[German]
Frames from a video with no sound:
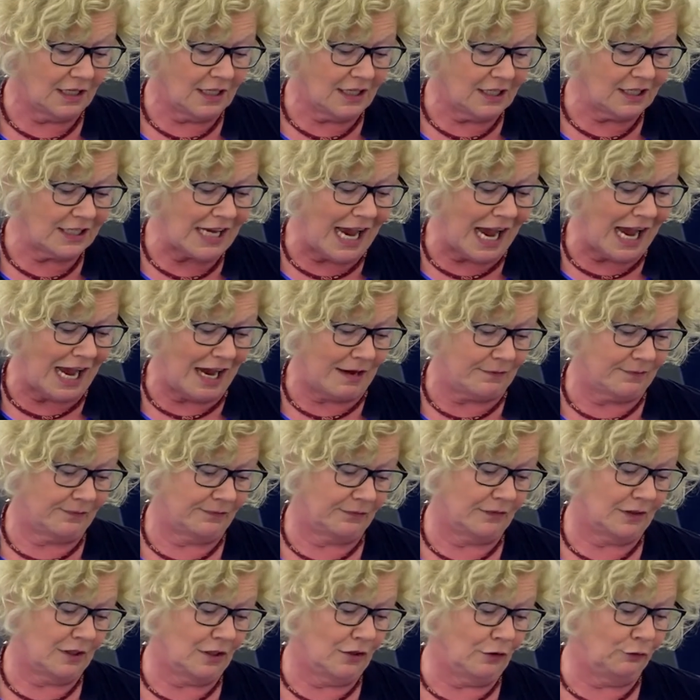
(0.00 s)
Ja,
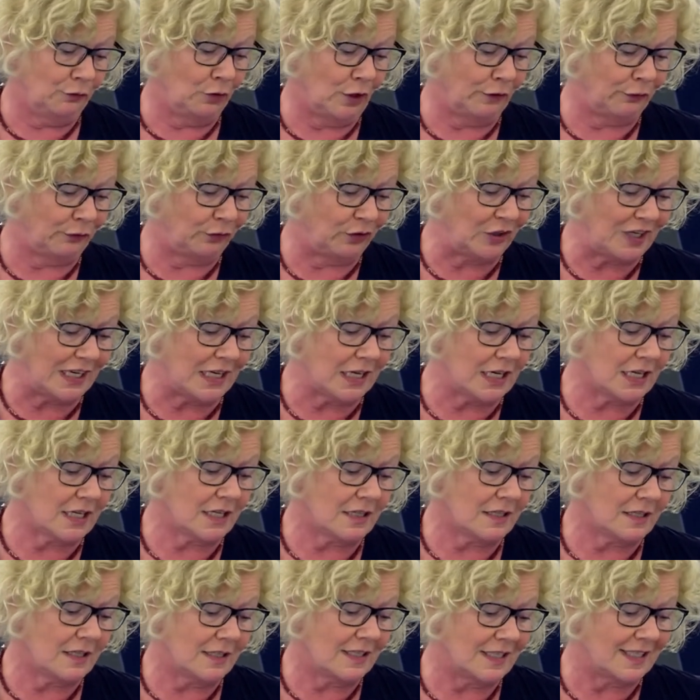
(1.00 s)
für viele
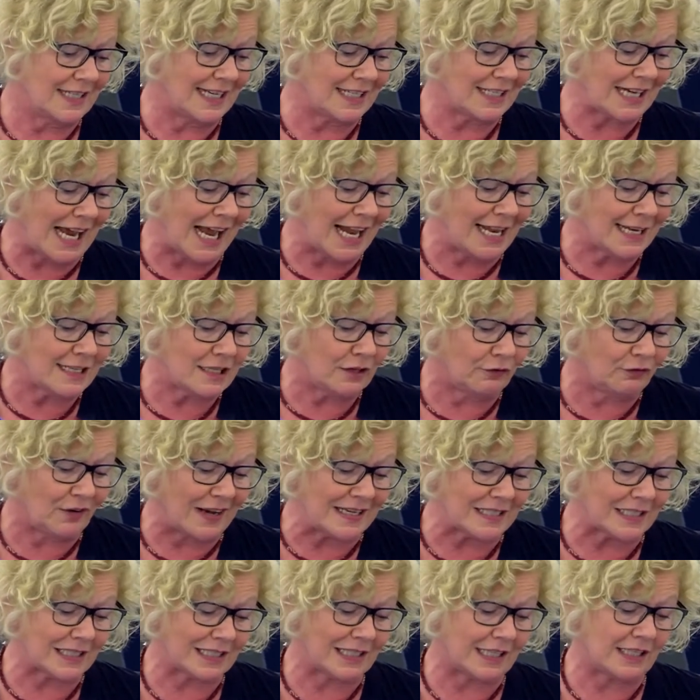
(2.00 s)
sind all die
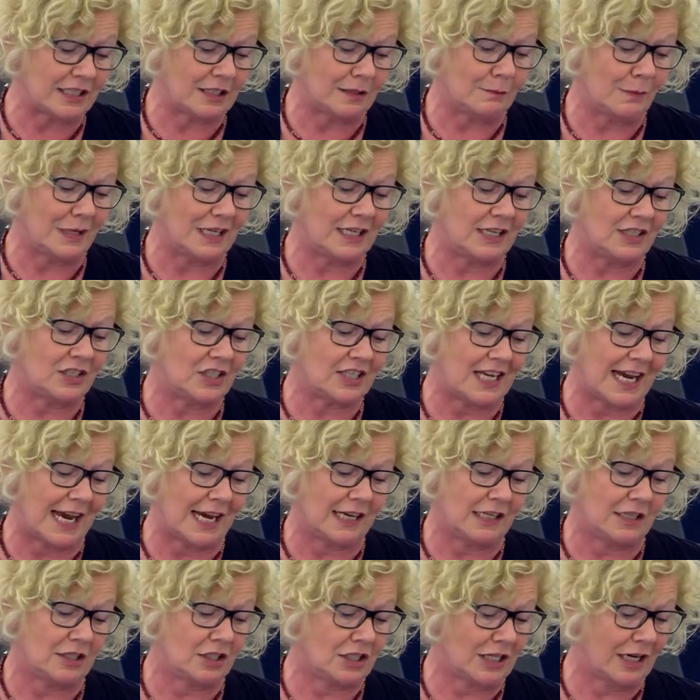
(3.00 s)
westlichen
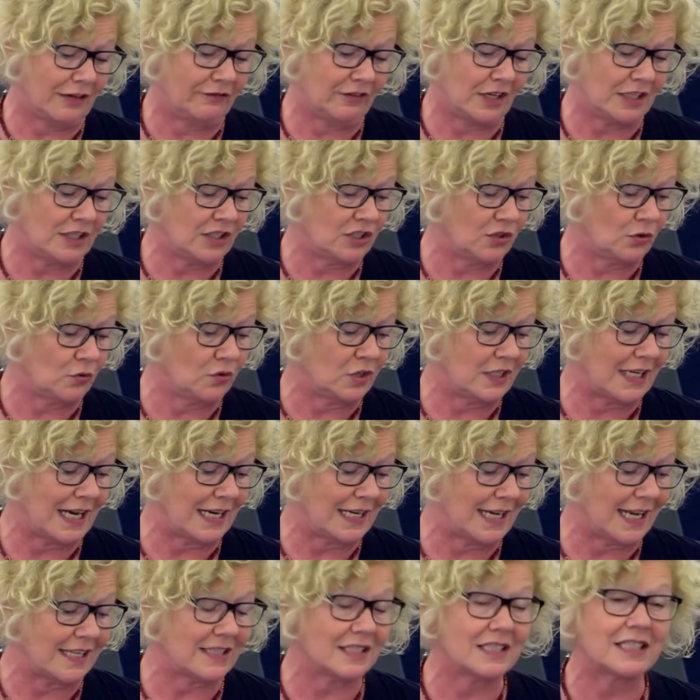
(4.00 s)
Militärinterventionen der
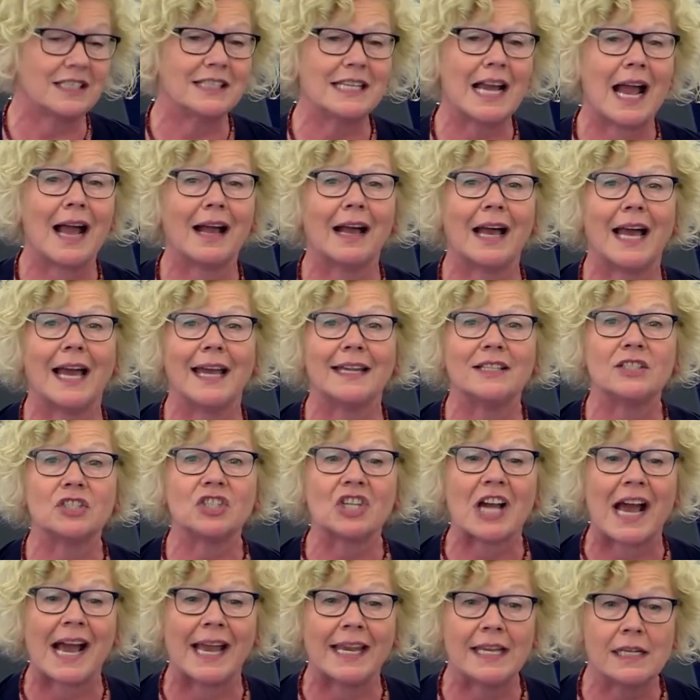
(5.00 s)
letzten Jahre ein
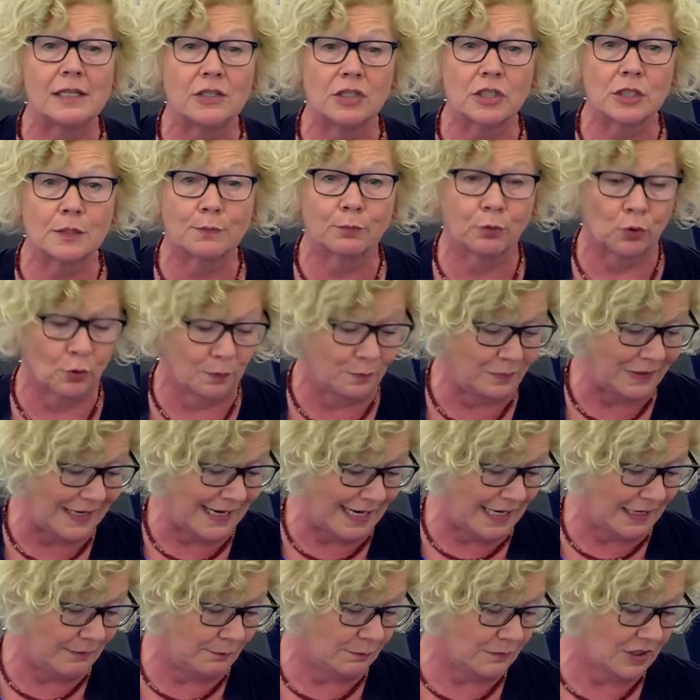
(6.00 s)
Teil des
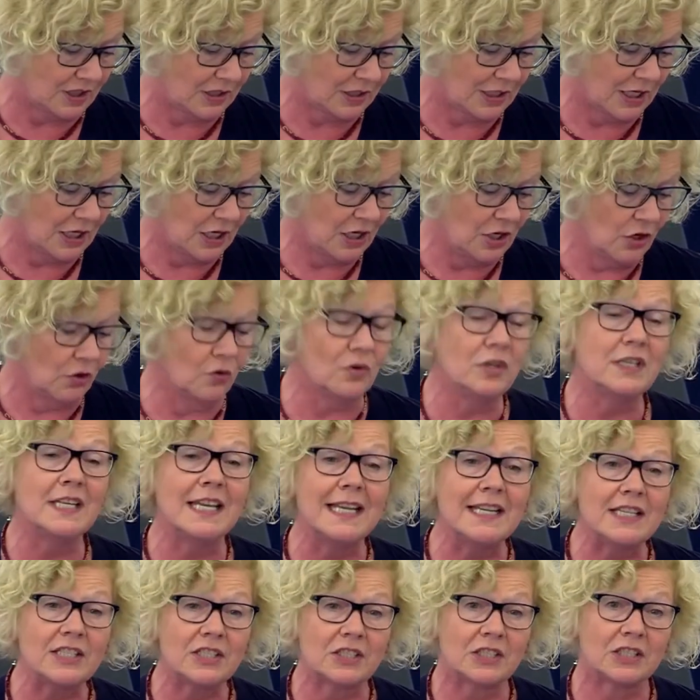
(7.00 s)
Problems und
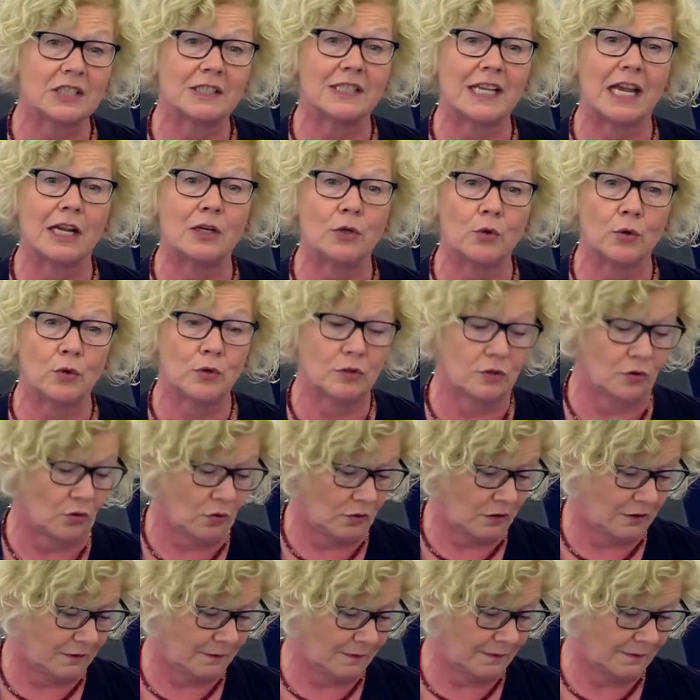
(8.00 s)
nicht der Lösung.